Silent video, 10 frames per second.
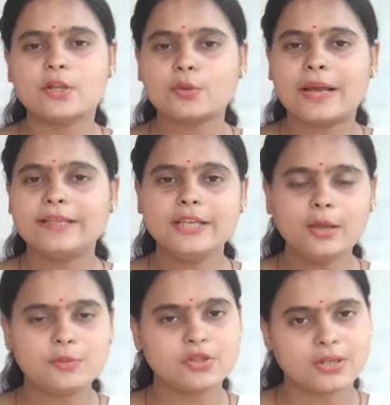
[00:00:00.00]
तो आइए
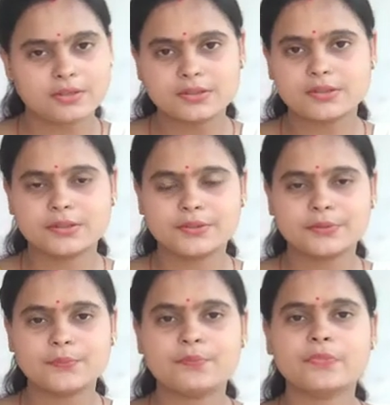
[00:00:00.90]
हम स्टार्ट करते
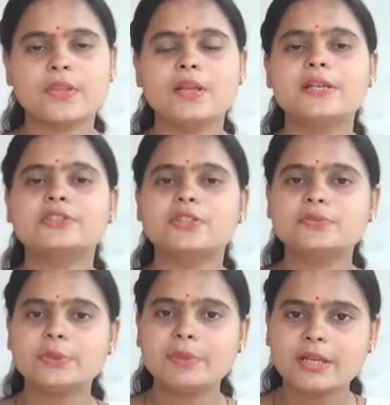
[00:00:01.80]
हैं
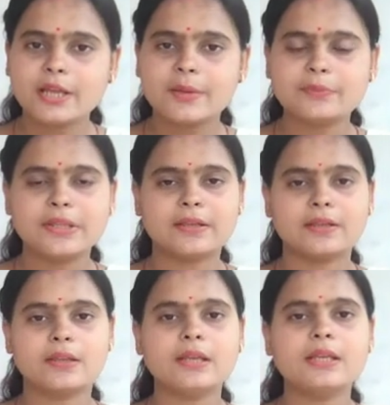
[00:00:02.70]
सबसे पहले हम
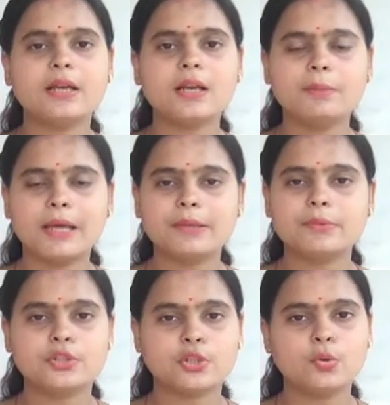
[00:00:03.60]
देखेंगे कि अगर हमारे
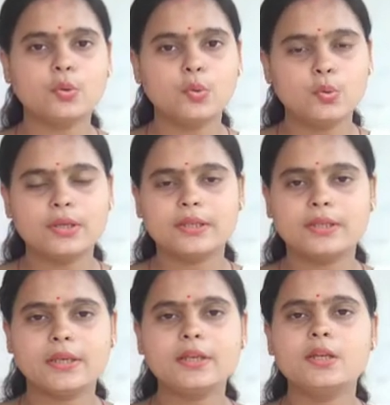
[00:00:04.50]
बच्चे को लू लगी
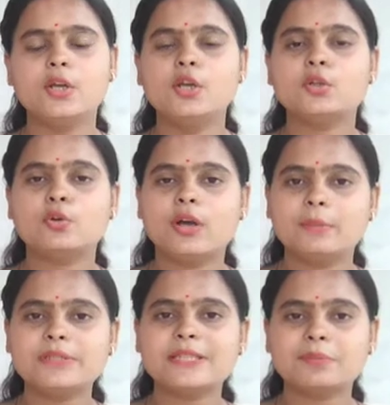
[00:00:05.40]
है तो
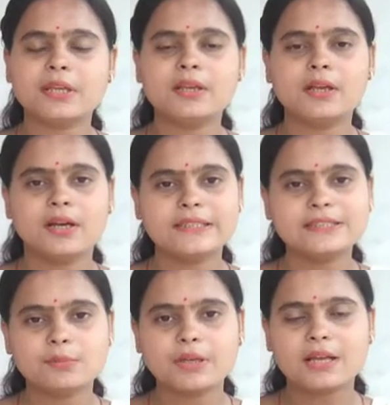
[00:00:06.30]
हमें सबके इस
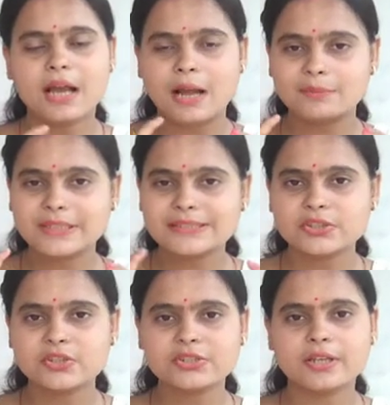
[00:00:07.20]
समय आम का
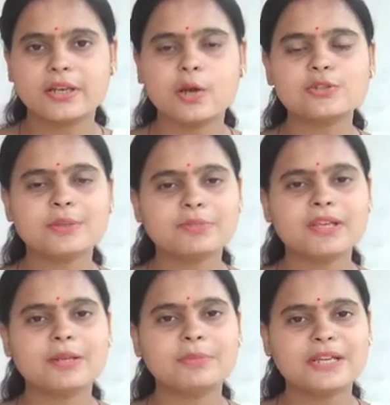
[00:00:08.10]
सीज़न चल रहा है और सबके
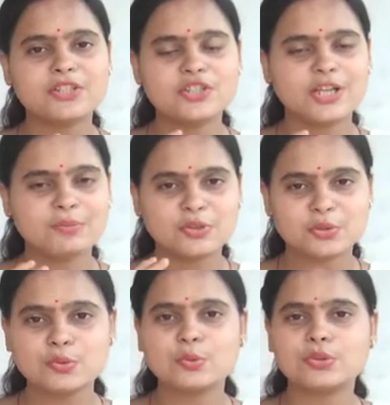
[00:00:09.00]
घर में कच्चे आम
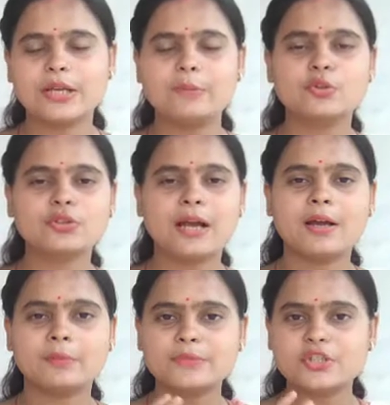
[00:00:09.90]
ज़रूर होते हैं हम लोग
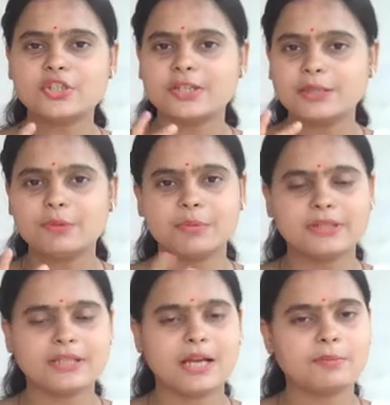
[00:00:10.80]
आम की चटनी भी
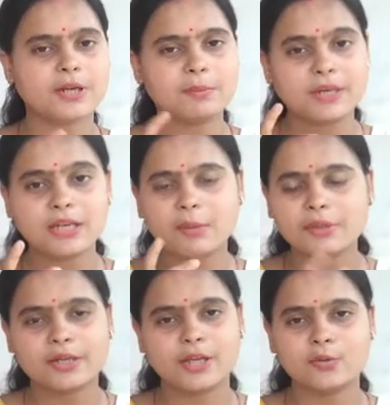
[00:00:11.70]
पीते हैं आम का पन्ना पी
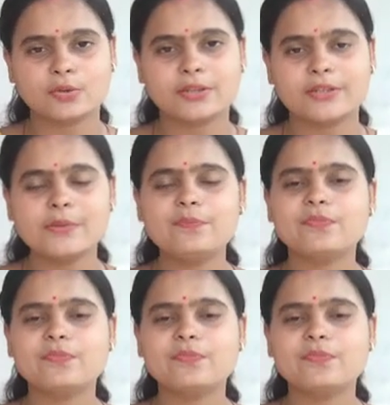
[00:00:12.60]
रहे होते हैं